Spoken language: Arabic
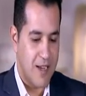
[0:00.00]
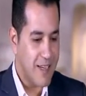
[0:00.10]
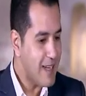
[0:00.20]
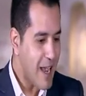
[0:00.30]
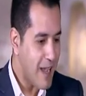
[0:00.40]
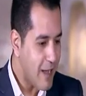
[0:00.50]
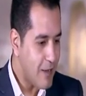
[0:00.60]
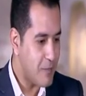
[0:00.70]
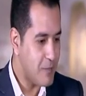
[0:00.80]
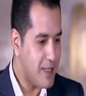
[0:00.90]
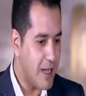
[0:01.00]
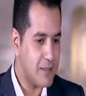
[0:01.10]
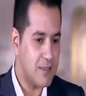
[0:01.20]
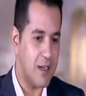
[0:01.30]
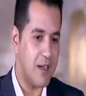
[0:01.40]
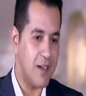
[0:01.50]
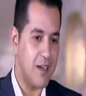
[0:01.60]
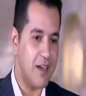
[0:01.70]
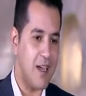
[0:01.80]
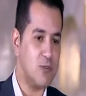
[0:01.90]
الخناقه بتاعت
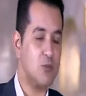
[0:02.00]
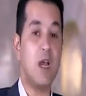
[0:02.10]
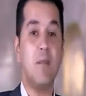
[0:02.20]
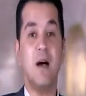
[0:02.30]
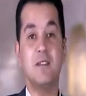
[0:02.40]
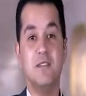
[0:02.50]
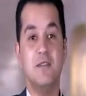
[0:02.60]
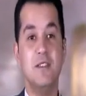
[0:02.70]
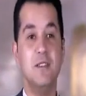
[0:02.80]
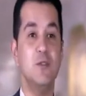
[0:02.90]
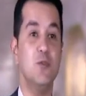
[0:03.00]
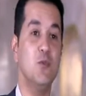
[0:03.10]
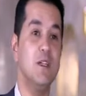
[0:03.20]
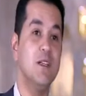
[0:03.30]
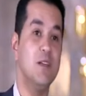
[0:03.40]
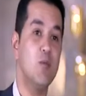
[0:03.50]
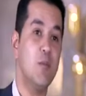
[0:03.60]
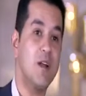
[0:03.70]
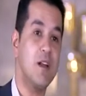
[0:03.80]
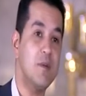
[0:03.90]
آه، اصل شعب عاطفي
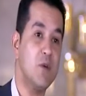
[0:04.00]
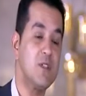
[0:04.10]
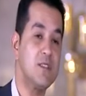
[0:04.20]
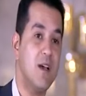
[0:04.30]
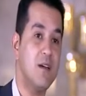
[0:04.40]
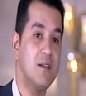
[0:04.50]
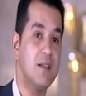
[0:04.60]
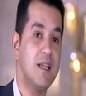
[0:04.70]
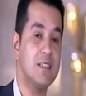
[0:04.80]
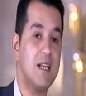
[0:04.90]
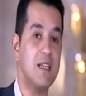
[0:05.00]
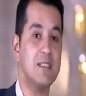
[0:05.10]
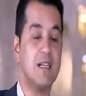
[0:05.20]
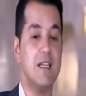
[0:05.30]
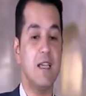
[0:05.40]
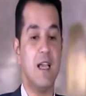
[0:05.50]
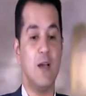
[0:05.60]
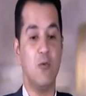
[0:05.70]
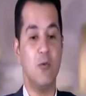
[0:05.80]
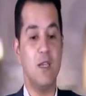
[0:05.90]
ومبارك لم يكن يستحق الجنازه
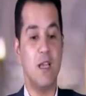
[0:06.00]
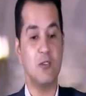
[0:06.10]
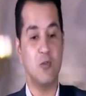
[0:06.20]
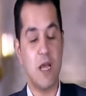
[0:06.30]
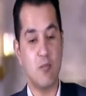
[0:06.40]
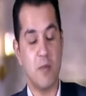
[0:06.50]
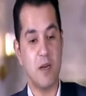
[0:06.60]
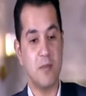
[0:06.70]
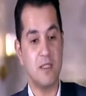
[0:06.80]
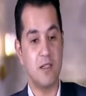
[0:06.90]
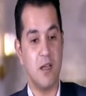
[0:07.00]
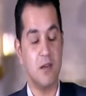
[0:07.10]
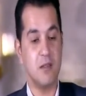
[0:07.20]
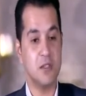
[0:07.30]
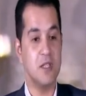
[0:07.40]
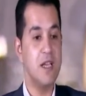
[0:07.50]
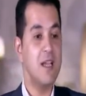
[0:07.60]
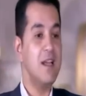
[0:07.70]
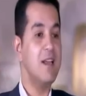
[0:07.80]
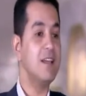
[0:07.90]
العسكريه واصله لا مبارك ما يستحقش
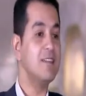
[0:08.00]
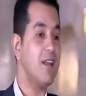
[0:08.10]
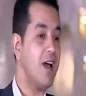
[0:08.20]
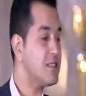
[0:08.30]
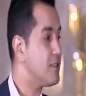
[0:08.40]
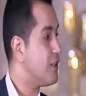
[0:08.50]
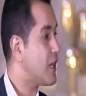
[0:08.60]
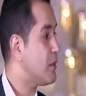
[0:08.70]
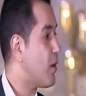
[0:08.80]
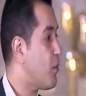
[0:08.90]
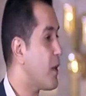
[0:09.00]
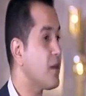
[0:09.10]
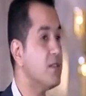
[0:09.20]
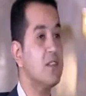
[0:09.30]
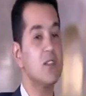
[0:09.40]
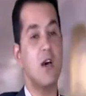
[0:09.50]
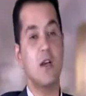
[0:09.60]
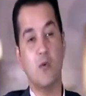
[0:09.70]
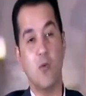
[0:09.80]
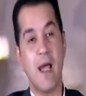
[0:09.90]
لا ده اللي حصل النهارده مع مبارك
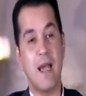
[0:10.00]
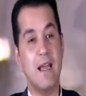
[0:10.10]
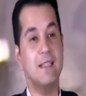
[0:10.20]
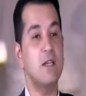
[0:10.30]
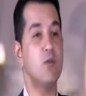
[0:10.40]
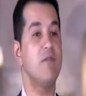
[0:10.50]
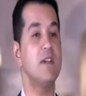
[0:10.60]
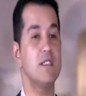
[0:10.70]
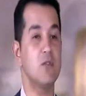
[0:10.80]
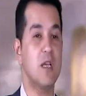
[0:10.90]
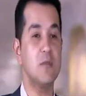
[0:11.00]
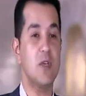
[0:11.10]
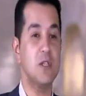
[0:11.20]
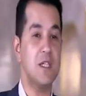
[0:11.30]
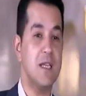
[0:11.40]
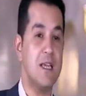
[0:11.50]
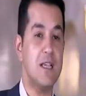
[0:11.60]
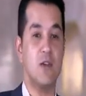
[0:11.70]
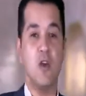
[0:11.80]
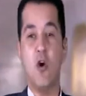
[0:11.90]
انتصارا واعلانا لوفاه ثوره 25
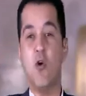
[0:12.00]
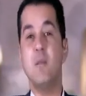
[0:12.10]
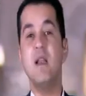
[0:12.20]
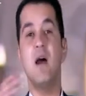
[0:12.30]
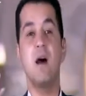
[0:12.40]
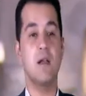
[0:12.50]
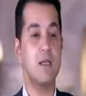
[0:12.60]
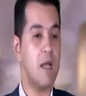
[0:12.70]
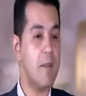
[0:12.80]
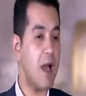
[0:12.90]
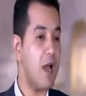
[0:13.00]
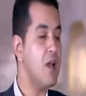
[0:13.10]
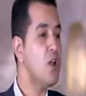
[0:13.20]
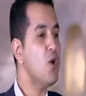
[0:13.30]
يناير هو مين اللي خرج يا جماعه